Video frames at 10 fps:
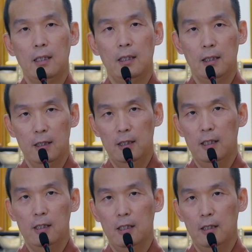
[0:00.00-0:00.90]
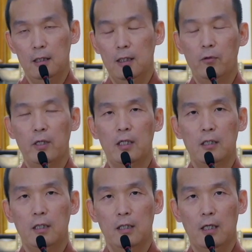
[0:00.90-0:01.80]
你这一生听闻
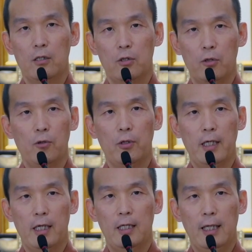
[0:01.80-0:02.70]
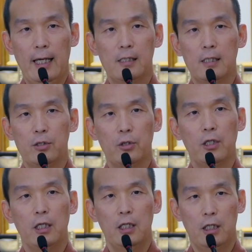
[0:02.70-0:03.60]
而得到的聪慧啊，来生就
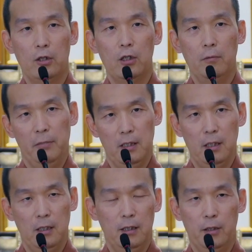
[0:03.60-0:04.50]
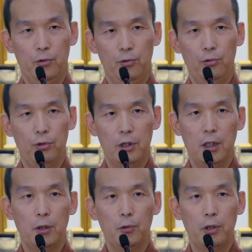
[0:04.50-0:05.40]
很容易变成你的俱
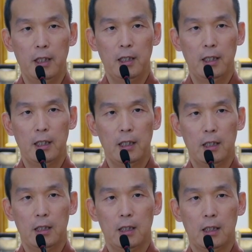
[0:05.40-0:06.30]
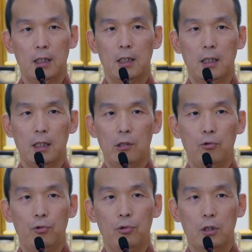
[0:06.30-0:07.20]
生慧。
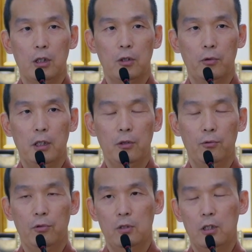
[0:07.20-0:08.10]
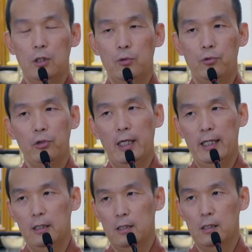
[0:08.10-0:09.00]
俱生慧与生俱
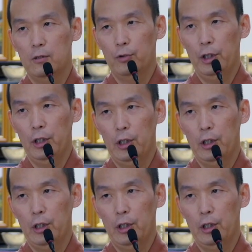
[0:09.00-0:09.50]
来的智慧，